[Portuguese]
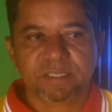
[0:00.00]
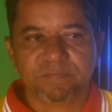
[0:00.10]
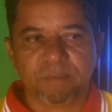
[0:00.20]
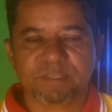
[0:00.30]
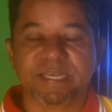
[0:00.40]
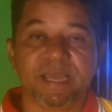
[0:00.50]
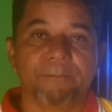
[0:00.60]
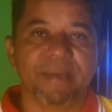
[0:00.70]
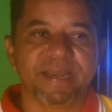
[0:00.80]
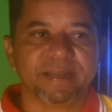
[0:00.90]
Tivemos aí
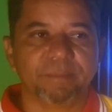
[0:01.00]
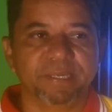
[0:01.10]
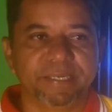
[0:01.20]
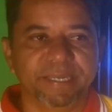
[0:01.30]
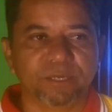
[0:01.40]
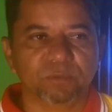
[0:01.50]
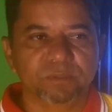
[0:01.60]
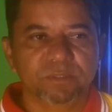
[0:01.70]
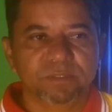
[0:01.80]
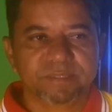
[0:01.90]
América
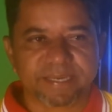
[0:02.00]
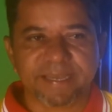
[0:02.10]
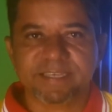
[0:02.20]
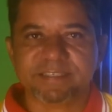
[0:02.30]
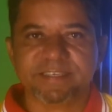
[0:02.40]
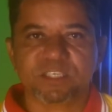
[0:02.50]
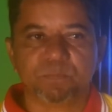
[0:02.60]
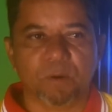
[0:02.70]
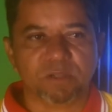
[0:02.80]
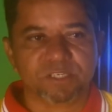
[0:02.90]
Mineiro 3,
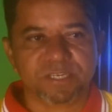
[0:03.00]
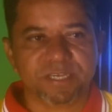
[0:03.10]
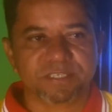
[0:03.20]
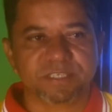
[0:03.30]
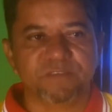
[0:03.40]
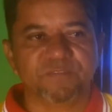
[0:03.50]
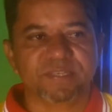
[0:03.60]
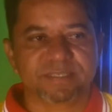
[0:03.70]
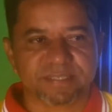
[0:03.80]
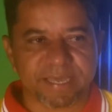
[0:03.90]
Esporte de
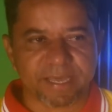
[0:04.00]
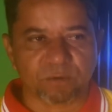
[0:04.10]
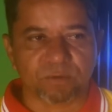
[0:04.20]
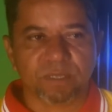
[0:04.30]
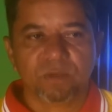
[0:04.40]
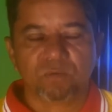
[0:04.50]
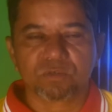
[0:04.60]
Recife 0.